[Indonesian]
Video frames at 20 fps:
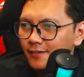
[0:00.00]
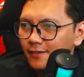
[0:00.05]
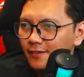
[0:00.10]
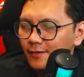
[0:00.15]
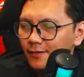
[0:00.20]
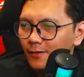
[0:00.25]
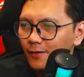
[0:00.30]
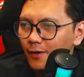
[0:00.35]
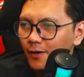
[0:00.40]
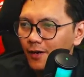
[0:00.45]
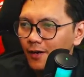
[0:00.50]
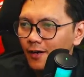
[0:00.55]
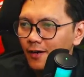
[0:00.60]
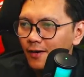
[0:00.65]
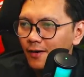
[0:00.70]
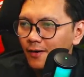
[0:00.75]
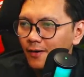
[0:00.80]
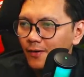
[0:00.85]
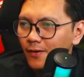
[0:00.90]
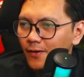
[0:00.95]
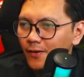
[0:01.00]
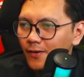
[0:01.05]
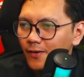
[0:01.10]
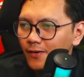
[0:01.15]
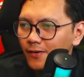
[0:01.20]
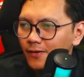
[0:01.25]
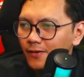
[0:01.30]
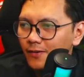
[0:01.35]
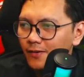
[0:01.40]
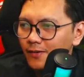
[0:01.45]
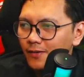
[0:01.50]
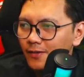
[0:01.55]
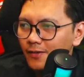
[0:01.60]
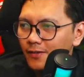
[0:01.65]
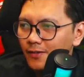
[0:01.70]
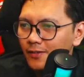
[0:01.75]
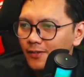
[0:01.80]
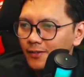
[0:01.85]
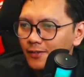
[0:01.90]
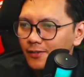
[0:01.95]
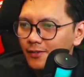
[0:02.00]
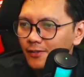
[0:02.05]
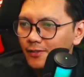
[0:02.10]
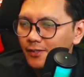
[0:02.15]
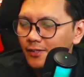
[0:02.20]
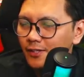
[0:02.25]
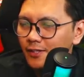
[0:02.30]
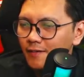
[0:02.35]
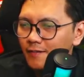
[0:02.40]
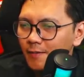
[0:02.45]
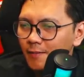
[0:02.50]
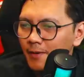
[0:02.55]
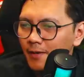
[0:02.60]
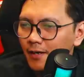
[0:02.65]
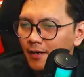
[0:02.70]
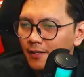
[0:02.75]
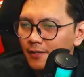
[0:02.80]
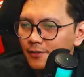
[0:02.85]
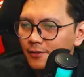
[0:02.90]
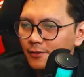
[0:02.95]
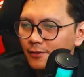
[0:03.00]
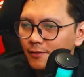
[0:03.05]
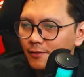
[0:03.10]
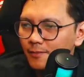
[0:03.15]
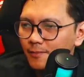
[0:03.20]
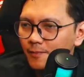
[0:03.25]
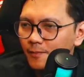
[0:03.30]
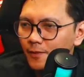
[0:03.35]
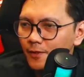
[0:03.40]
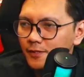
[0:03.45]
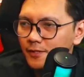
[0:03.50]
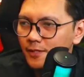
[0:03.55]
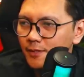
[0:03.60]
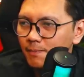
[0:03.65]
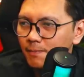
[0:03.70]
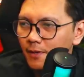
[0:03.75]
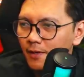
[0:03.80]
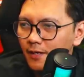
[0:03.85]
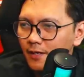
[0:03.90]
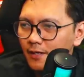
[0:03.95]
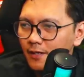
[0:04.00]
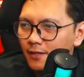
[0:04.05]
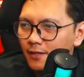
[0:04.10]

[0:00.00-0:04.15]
Wow. Ini memang khas untuk bola sepak eh.